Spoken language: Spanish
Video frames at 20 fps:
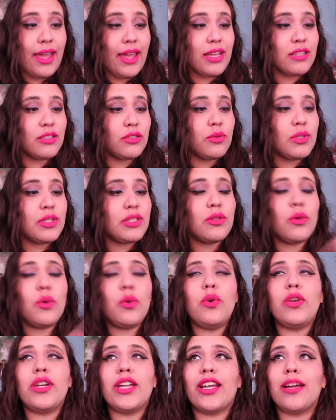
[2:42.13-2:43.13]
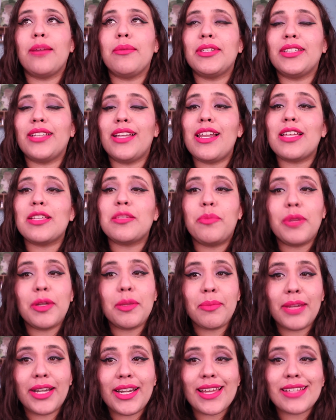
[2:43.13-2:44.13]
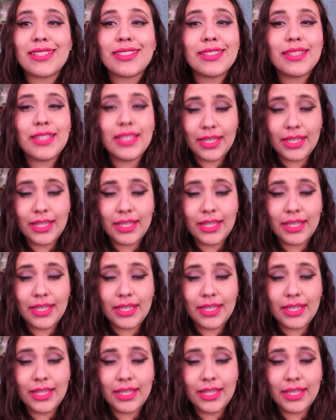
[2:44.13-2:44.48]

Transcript: Esto es únicamente a las primeras